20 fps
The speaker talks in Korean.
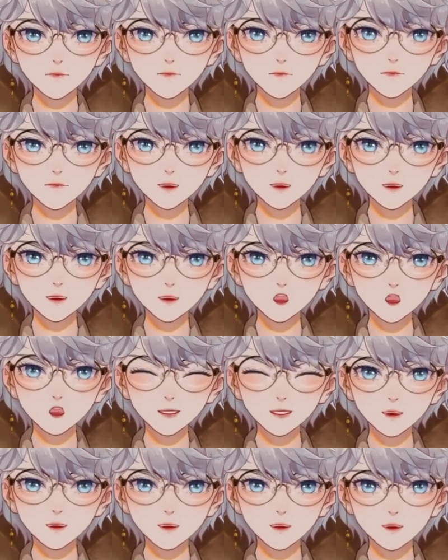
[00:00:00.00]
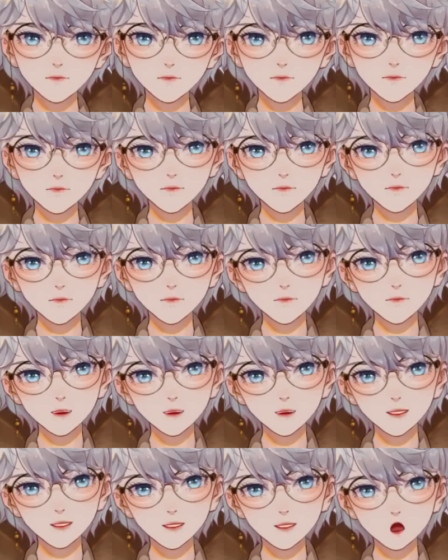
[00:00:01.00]
구조대원들은
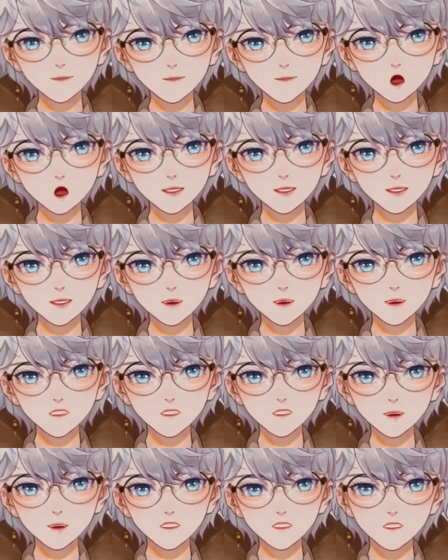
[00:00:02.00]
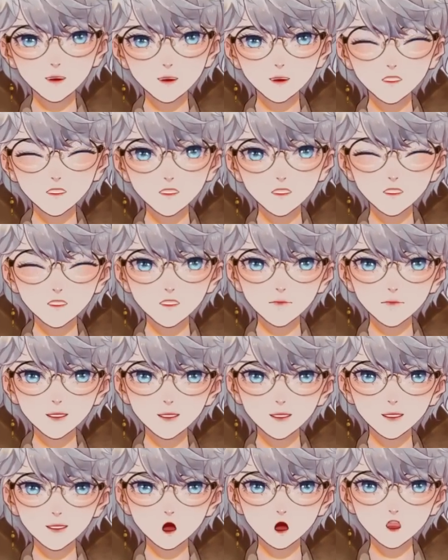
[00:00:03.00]
운이 좋으면 레이 씨가 살아있을 수도
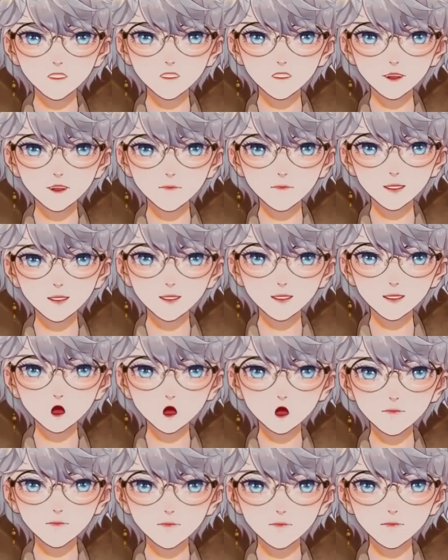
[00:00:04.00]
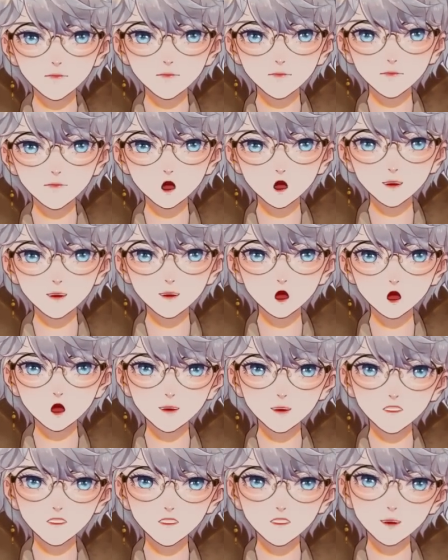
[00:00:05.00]
있겠다고 생각했지만 문을
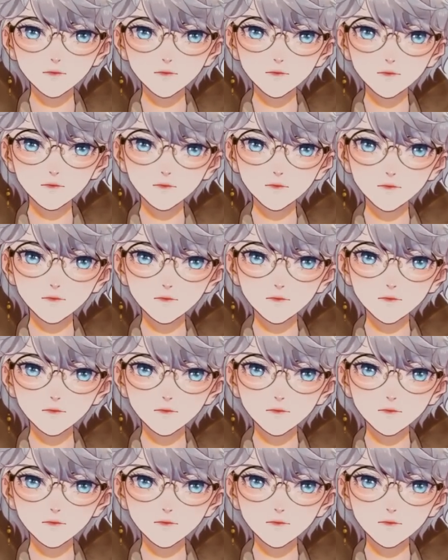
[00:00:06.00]
여는 순간